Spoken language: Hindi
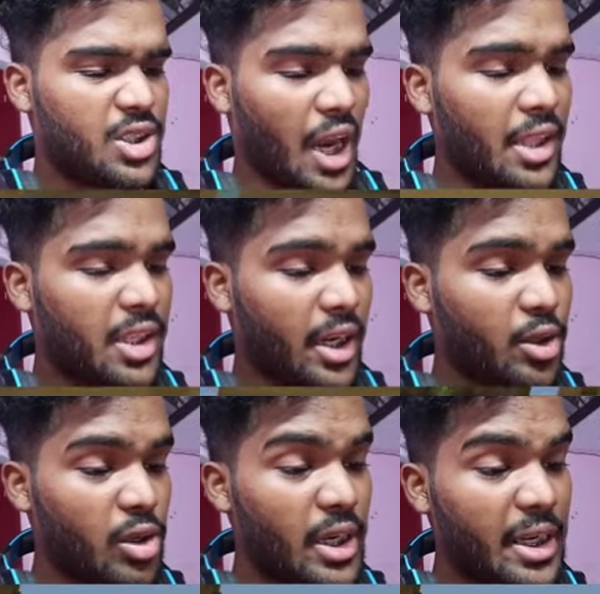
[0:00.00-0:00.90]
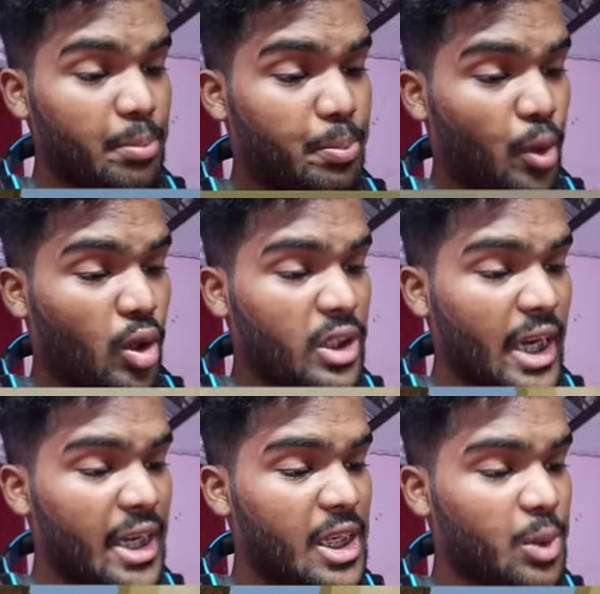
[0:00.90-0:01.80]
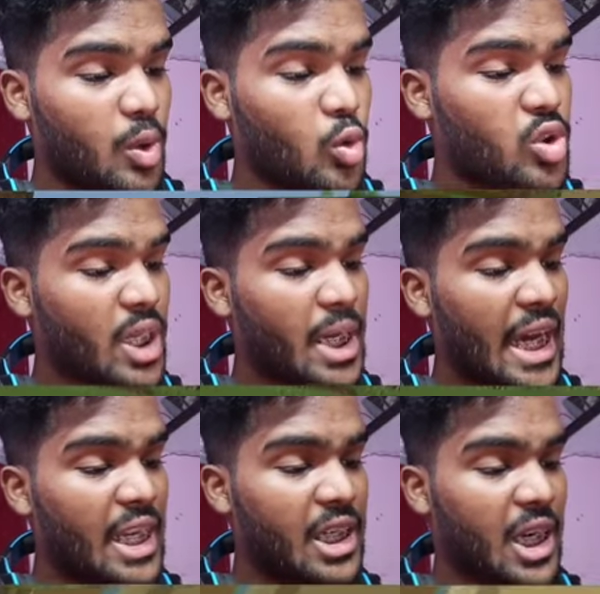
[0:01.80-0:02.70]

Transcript: शायद दिखाई होगी लेकिन बहुत गहरी है वो उससे गहरी